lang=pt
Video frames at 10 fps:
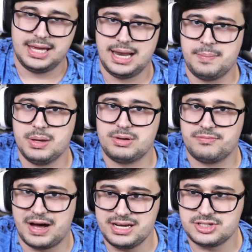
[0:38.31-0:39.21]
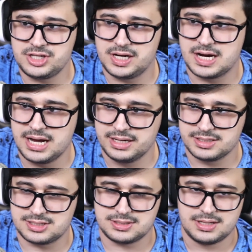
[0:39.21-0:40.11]
ele é meio que várias
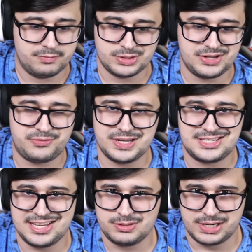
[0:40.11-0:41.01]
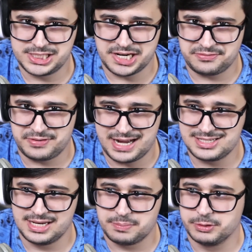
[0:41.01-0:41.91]
gincanas que você fazia durante a fase ali,